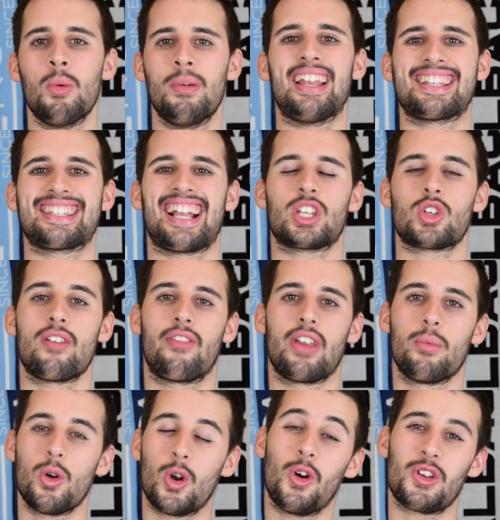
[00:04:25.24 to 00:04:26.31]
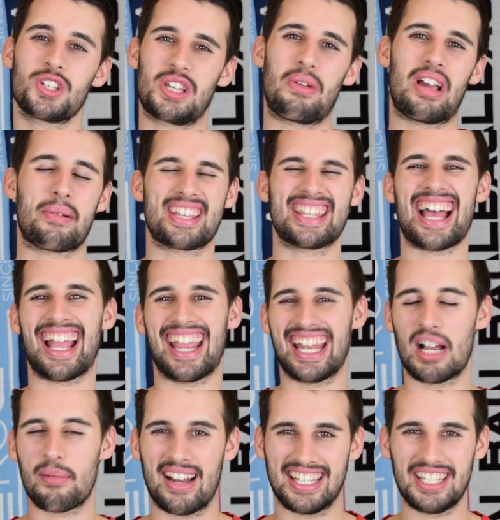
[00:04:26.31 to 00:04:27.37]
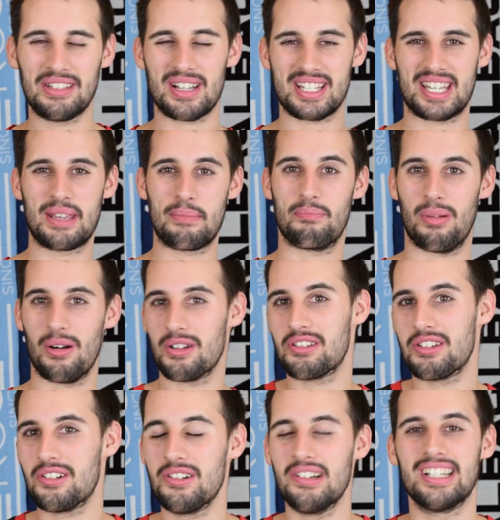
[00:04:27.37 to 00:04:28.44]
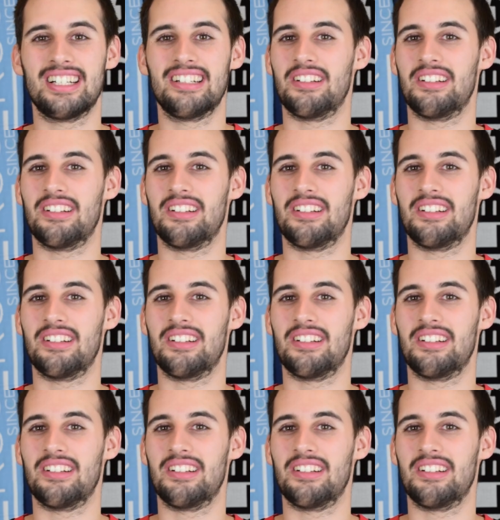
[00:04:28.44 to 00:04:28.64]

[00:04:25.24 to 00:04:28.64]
Hummel, en este caso el Friburgo. Nos trae una camiseta en amarillo, así pollo.